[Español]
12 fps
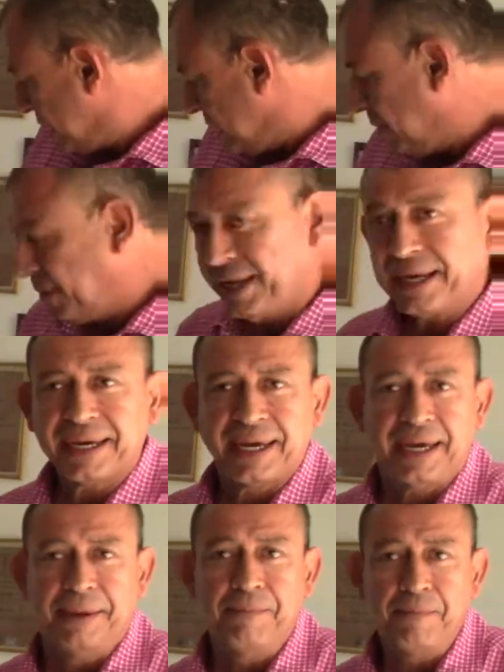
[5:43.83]
Y mire
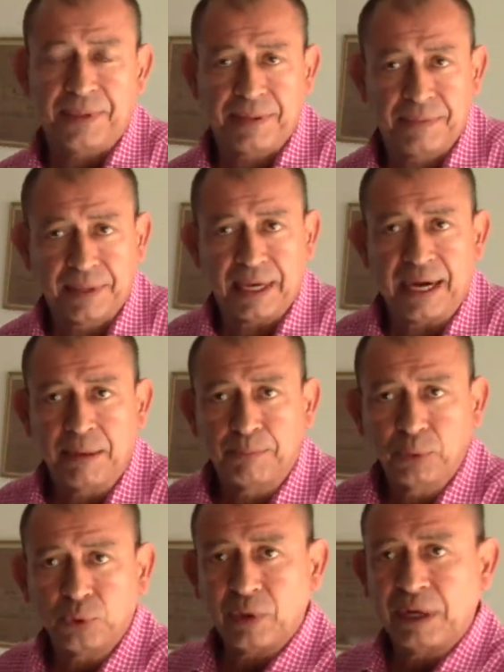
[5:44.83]
que mm,
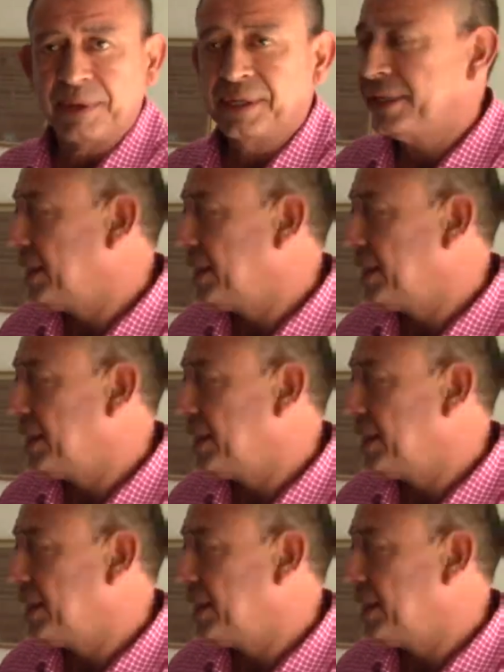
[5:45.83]
puntualmente